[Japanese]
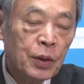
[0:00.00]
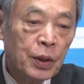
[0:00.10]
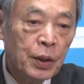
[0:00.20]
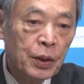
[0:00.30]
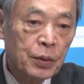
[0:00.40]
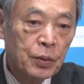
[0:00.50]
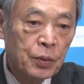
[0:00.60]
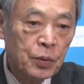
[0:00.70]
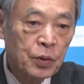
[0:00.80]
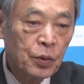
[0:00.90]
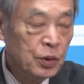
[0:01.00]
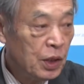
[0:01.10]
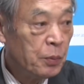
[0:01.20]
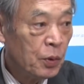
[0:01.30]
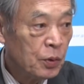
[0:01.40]
えー、っと今日に
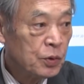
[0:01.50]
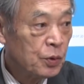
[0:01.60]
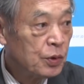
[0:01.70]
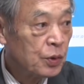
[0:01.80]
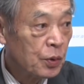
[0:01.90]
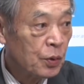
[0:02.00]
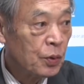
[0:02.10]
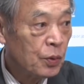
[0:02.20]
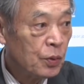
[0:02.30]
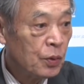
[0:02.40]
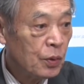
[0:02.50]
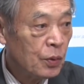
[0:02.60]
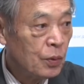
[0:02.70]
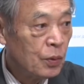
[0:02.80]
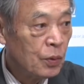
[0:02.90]
でもそれぞれの
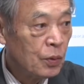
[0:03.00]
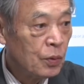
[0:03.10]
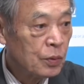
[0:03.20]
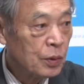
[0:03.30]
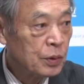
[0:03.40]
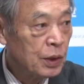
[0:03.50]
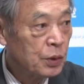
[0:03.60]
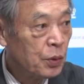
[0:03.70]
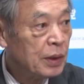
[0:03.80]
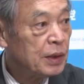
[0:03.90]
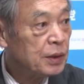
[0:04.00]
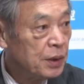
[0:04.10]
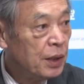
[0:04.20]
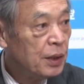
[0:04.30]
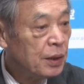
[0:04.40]
政党がです
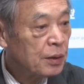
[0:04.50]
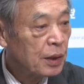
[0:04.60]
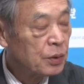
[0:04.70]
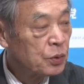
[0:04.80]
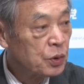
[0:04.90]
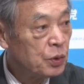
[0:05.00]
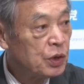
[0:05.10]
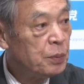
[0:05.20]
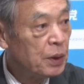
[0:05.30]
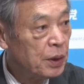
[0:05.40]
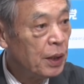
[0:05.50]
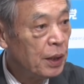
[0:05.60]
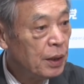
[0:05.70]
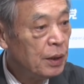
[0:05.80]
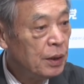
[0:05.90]
ね担当者を決め
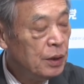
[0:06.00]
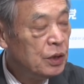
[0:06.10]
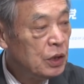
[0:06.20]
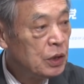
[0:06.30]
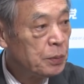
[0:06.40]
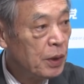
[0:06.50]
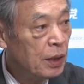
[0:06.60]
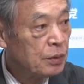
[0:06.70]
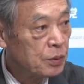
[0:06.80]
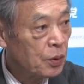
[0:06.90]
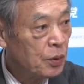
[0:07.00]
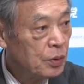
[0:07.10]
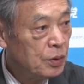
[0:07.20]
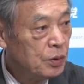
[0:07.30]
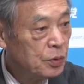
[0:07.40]
て一日も早くと
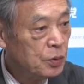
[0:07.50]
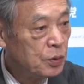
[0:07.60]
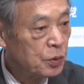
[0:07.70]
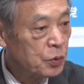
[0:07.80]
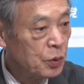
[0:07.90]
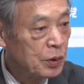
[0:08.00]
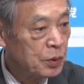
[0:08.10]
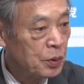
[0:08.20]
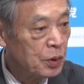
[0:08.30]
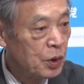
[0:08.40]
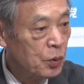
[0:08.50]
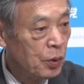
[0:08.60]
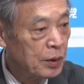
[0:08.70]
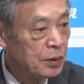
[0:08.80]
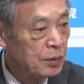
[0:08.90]
いうことですので、
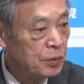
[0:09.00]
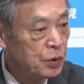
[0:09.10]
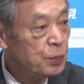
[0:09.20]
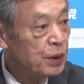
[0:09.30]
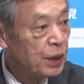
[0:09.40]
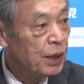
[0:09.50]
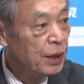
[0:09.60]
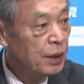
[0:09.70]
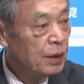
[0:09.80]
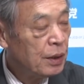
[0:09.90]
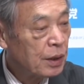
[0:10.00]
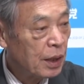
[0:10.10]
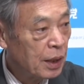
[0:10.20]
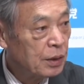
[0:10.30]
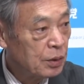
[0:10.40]
今日明日含めて
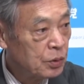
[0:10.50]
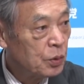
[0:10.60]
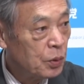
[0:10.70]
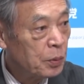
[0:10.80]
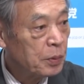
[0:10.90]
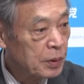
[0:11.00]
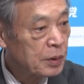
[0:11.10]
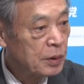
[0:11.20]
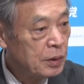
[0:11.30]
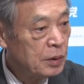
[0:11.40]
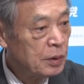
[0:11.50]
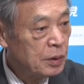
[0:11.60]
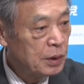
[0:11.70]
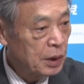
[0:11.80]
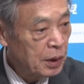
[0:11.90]
考えていると思います。
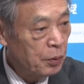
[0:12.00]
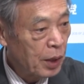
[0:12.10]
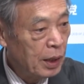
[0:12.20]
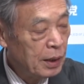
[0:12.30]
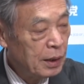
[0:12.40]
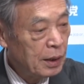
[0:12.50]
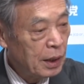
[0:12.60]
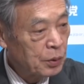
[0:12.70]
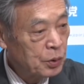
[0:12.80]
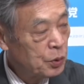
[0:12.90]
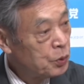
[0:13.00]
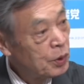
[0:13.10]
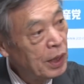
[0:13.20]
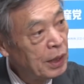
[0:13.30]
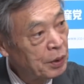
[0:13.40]
でただほらあの共
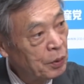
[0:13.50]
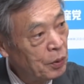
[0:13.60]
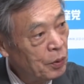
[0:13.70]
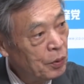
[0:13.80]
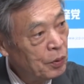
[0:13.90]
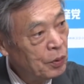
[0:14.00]
同会派の